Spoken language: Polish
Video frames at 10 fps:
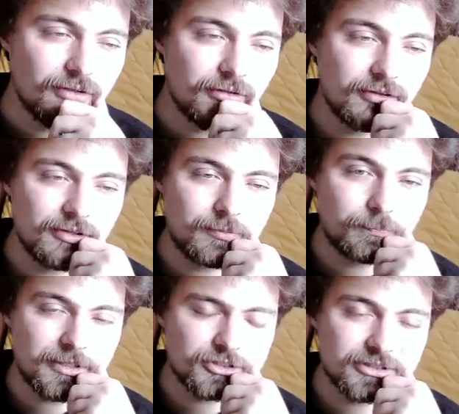No i
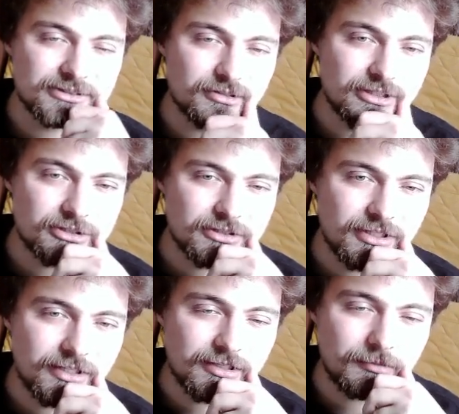pierwsze
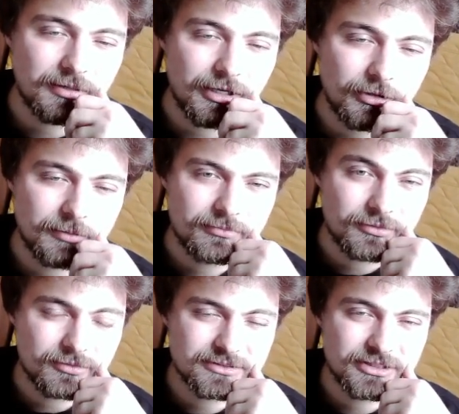skojarzenia, jakie miałem,
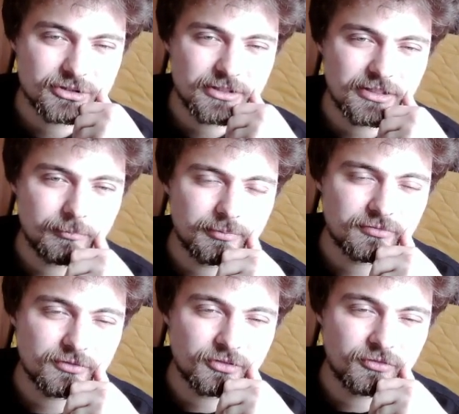to zacznę
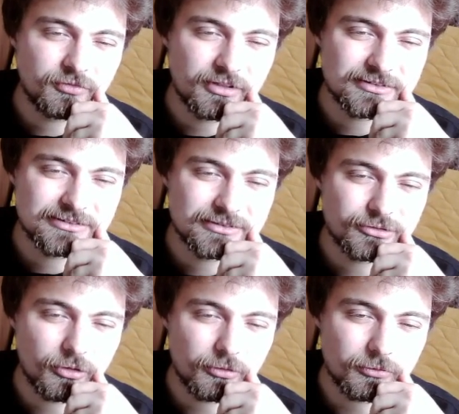najpierw od twierdzy
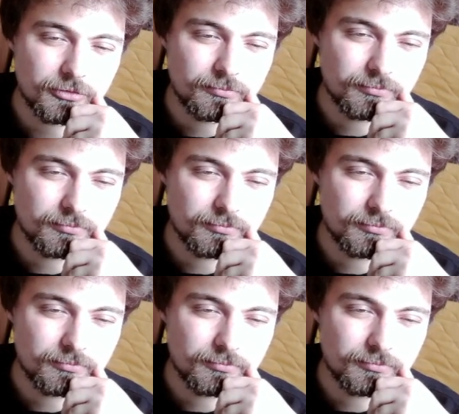Toruń,